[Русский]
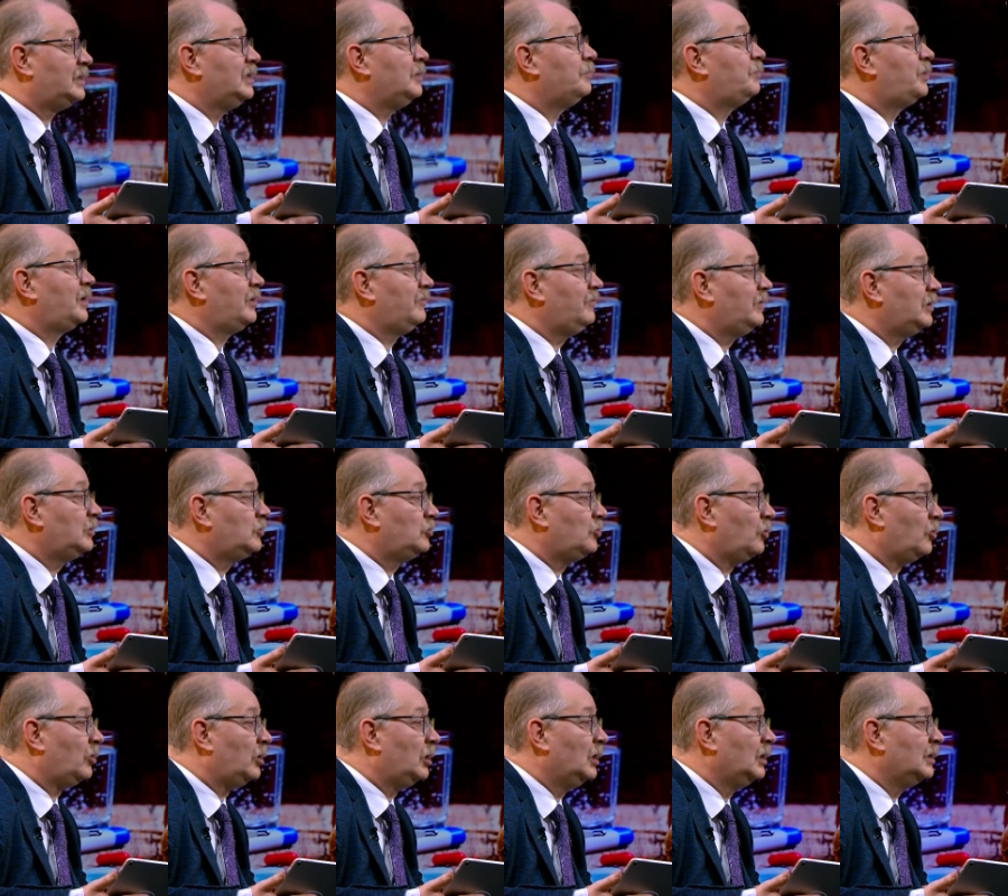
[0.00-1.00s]
не
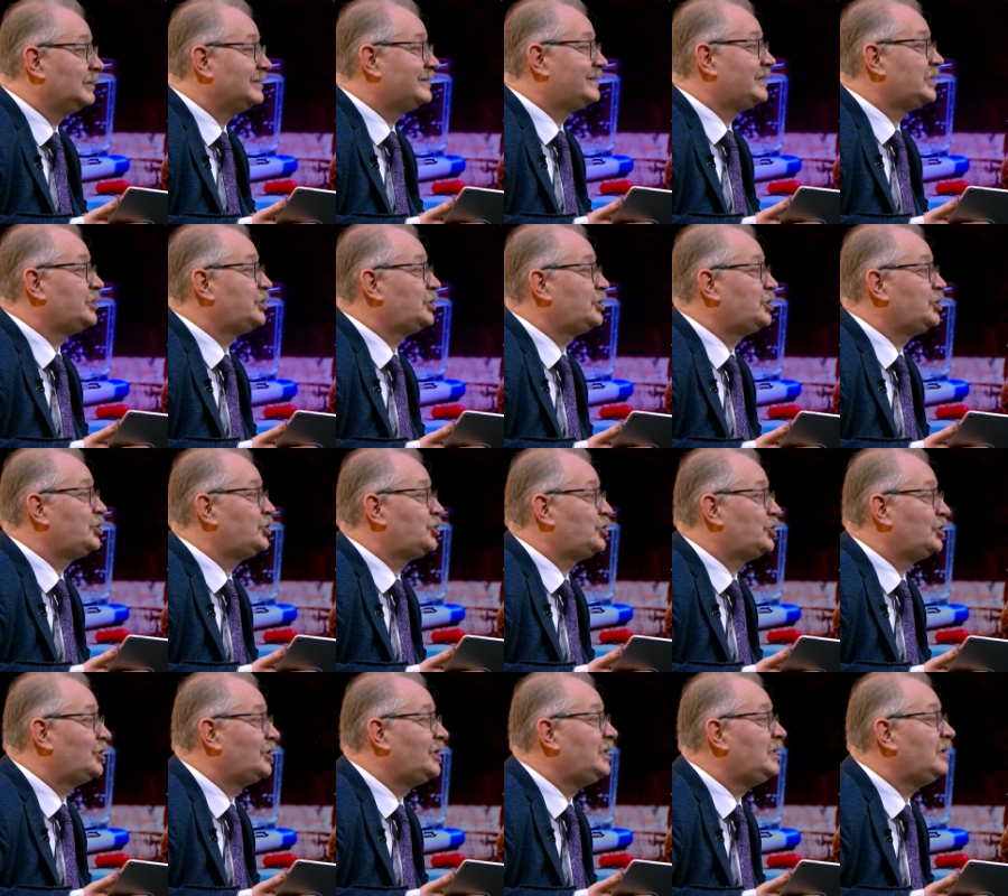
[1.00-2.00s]
привитой
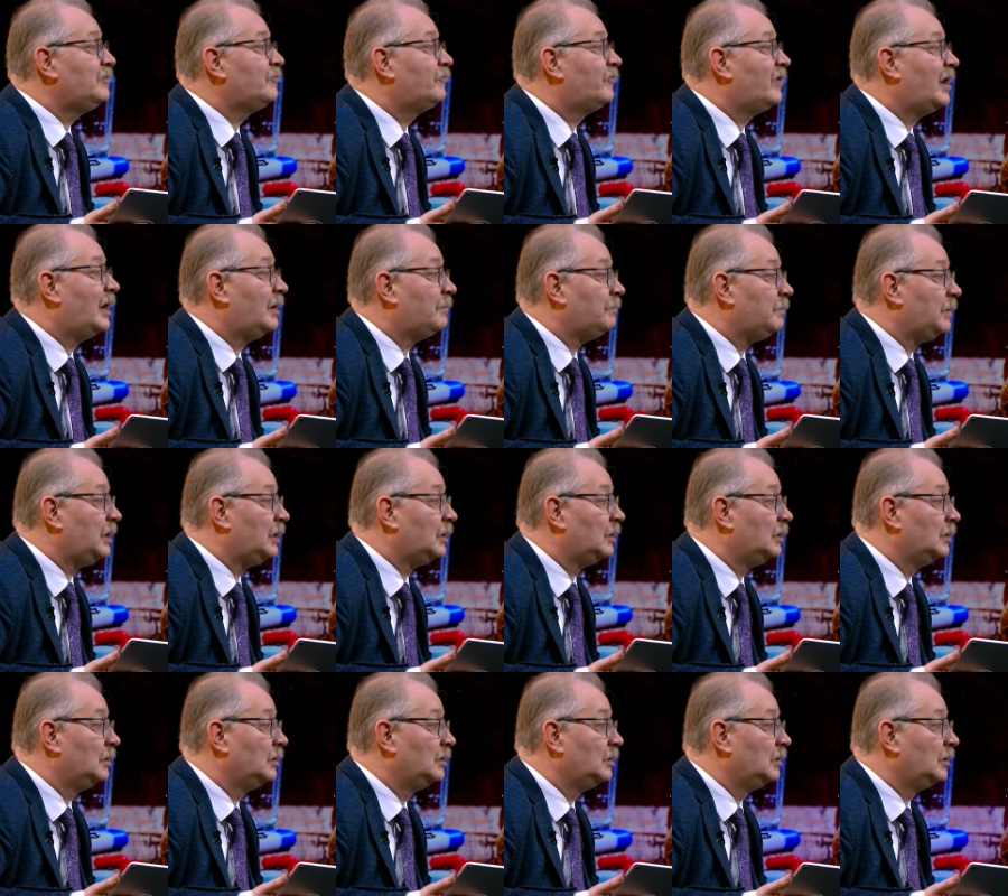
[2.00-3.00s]
защищены не вами,
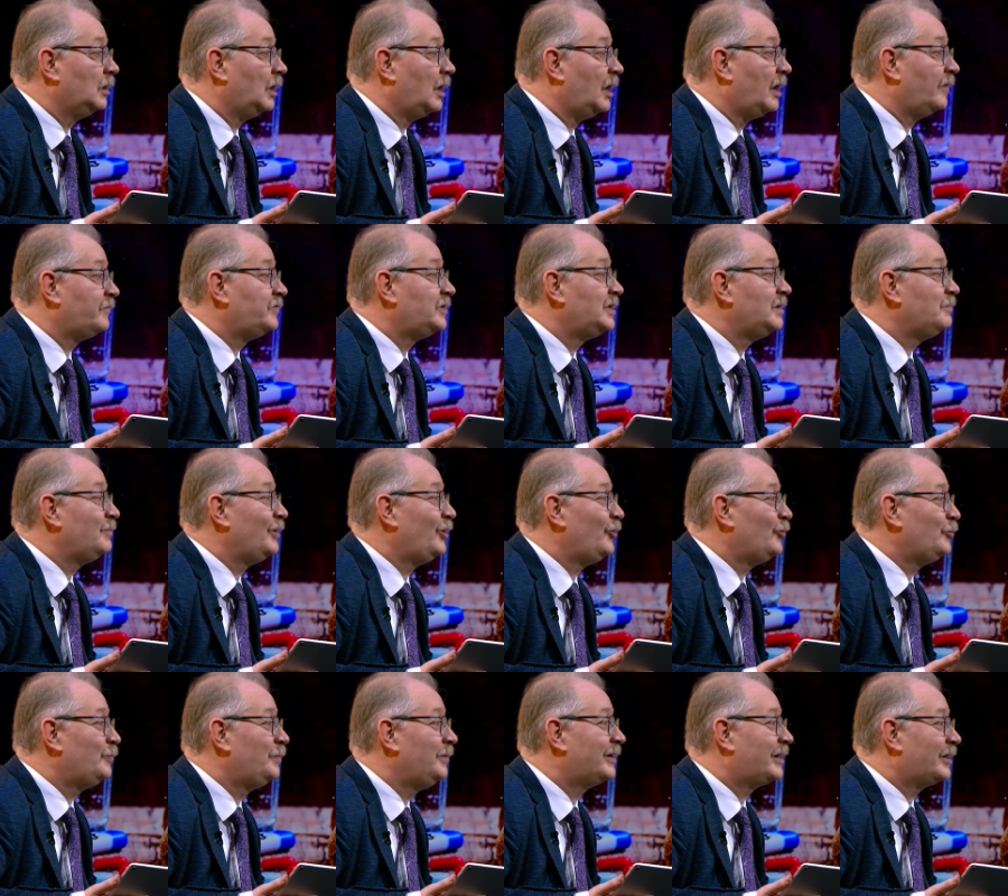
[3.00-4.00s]
а всеми
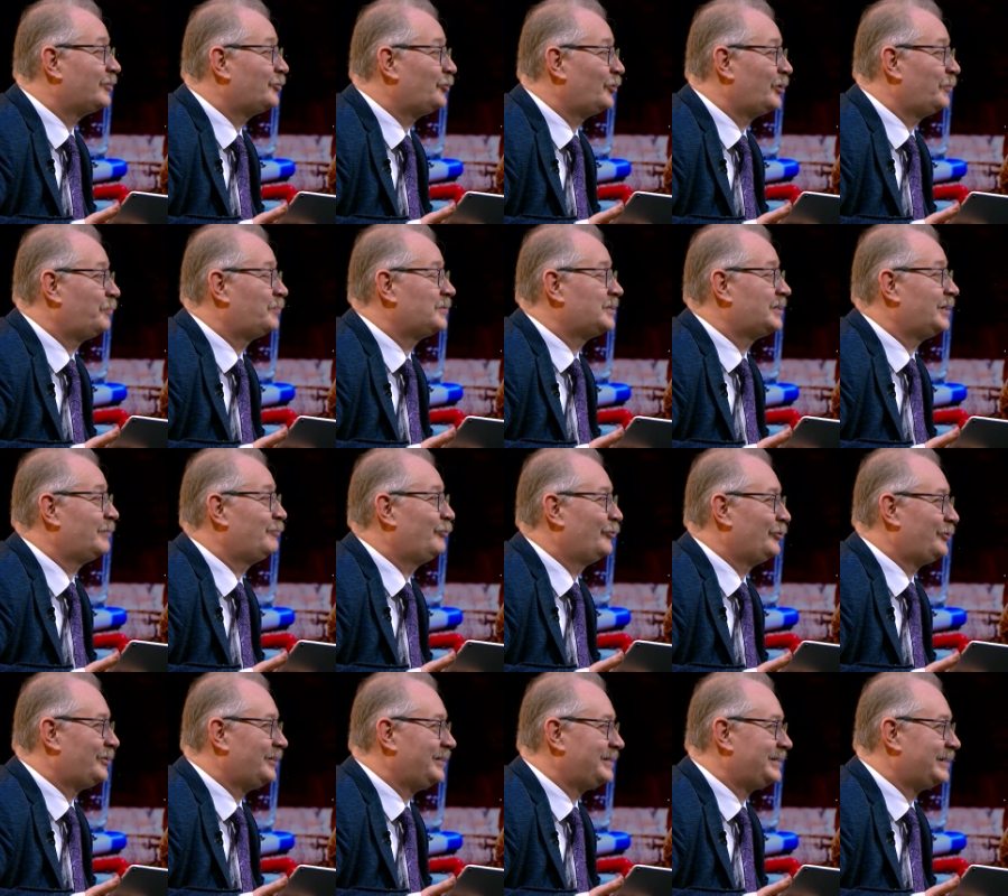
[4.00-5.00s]
людьми, которые
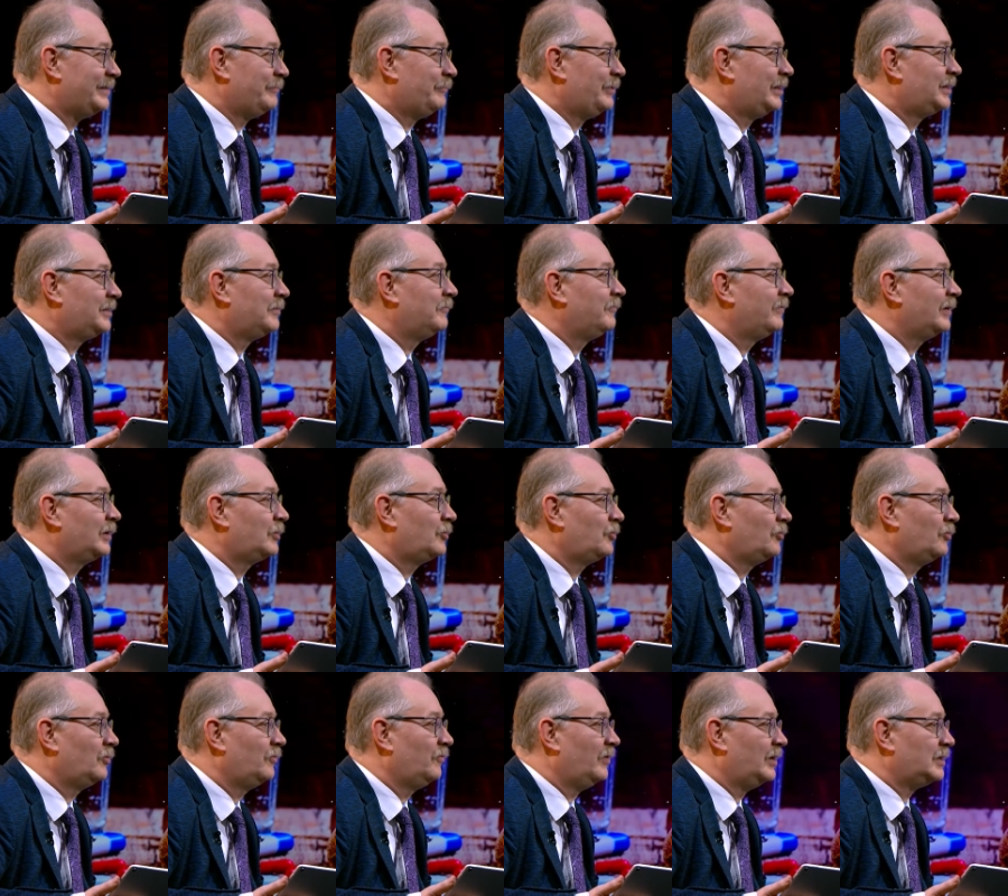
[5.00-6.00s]
позаботились об этом
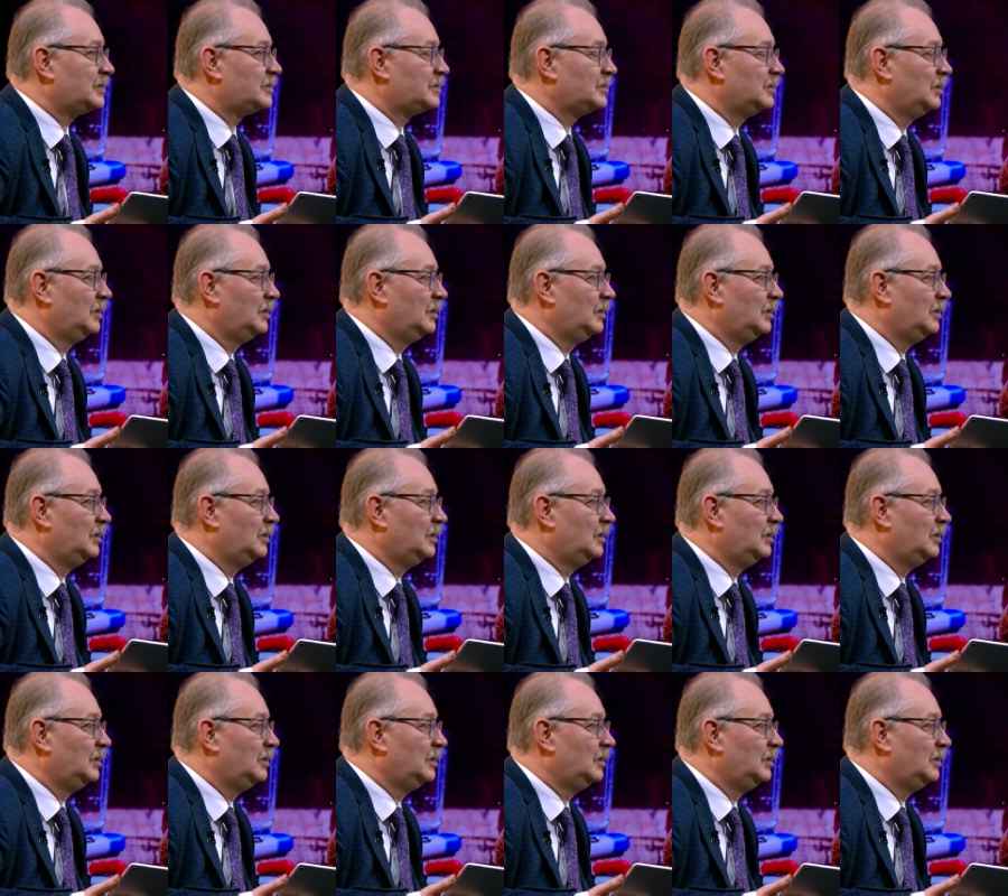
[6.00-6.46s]
вокруг вас.